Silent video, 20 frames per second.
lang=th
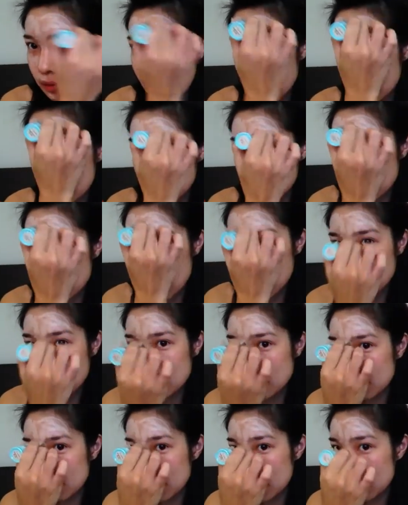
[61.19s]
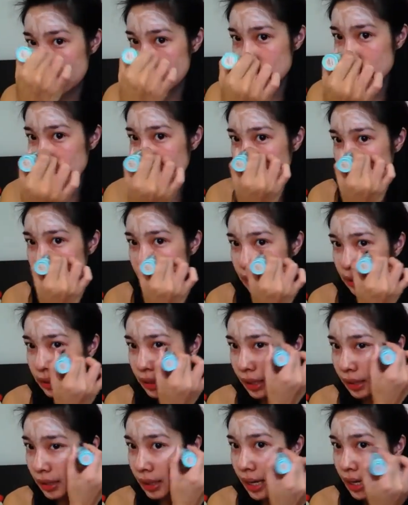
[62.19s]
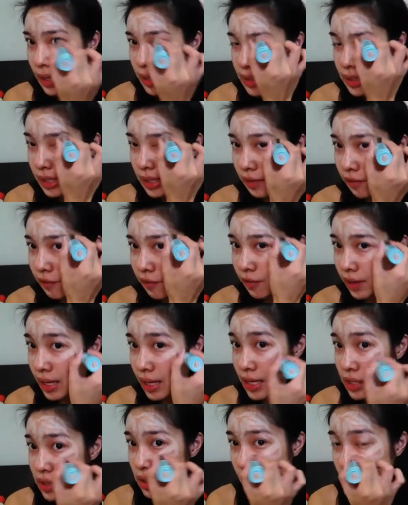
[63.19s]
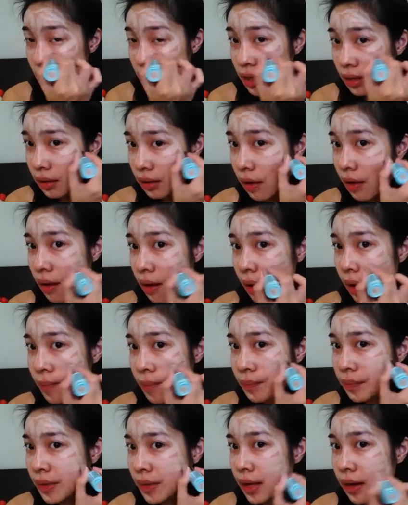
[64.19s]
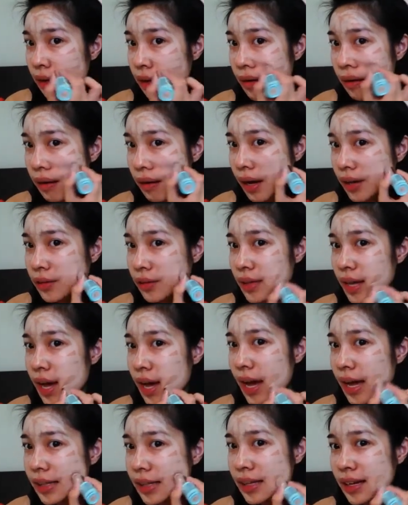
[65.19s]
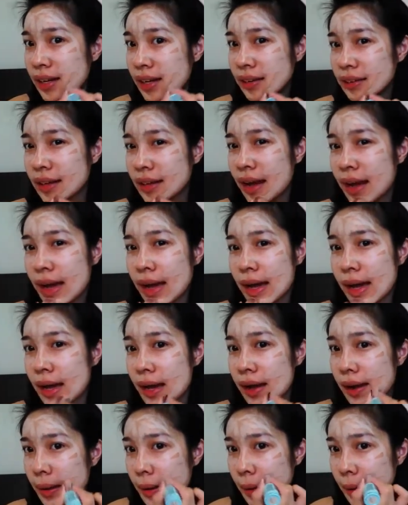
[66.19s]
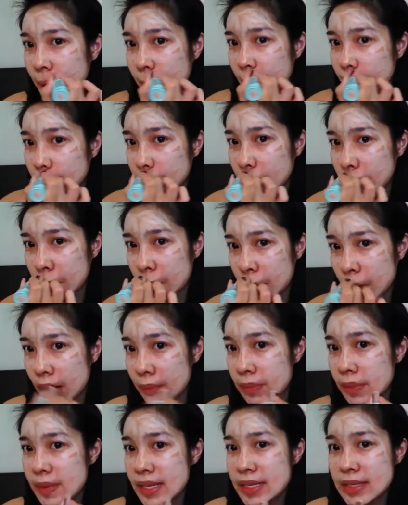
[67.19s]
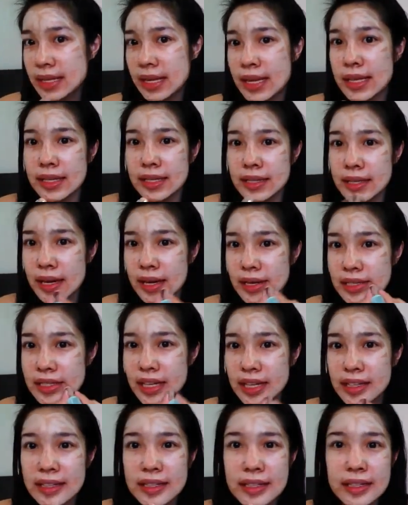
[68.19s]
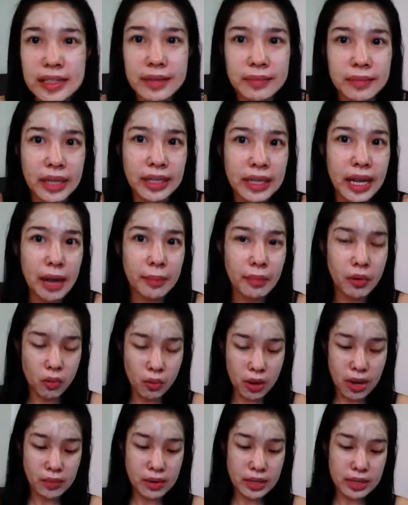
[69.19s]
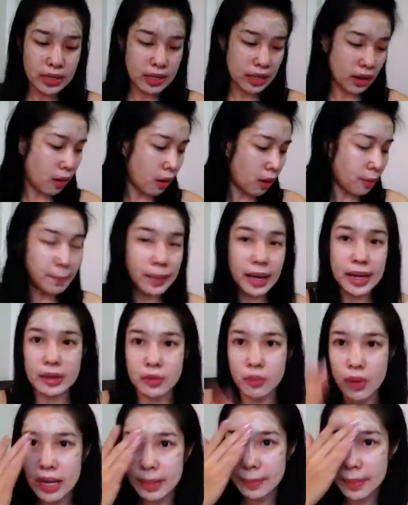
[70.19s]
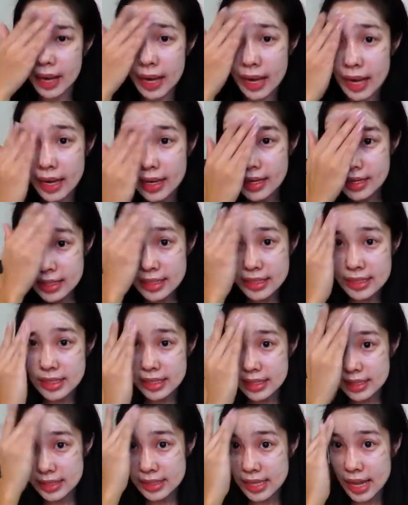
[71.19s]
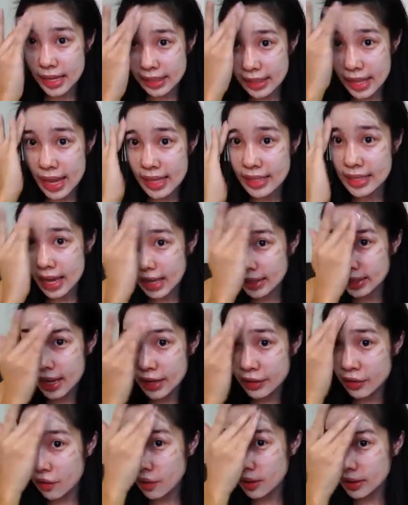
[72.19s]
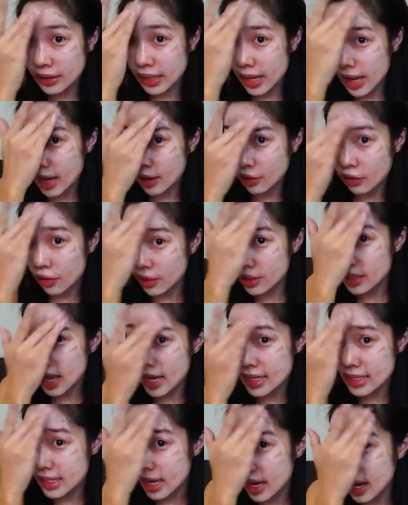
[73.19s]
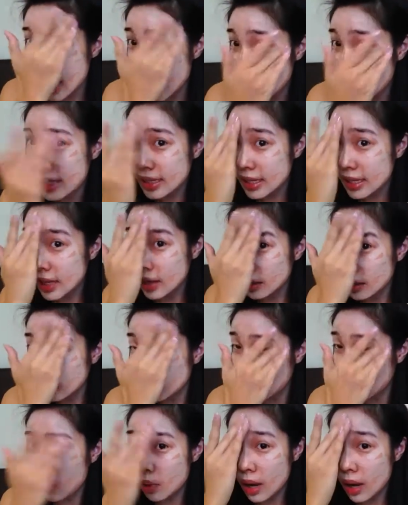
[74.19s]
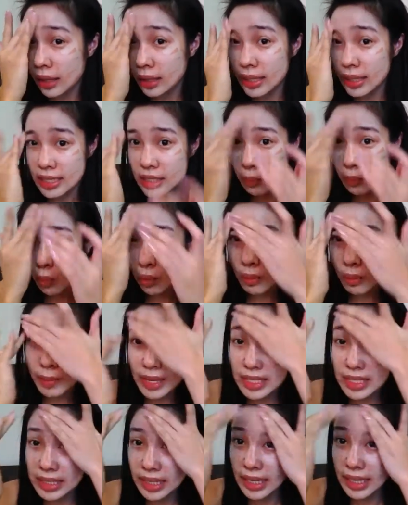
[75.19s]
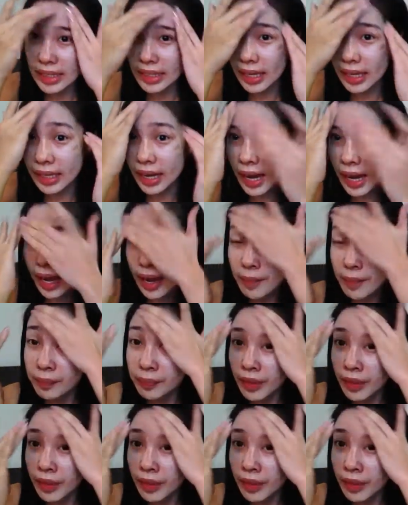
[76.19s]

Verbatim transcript: ของแนนที่ใช้คือเบอร์ 01 นะคะ สีเฟรชก็ขออนุญาตทาตัวบีบีสติ๊กเยอะเช่นเดิมนะคะ เพราะว่าวันนี้ออกไปไหว้พระเจอแสงแดดอย่างแน่นอนค่ะ ก็อยากจะให้ตัวเคลียร์สมูทบีบีสติ๊กนะคะ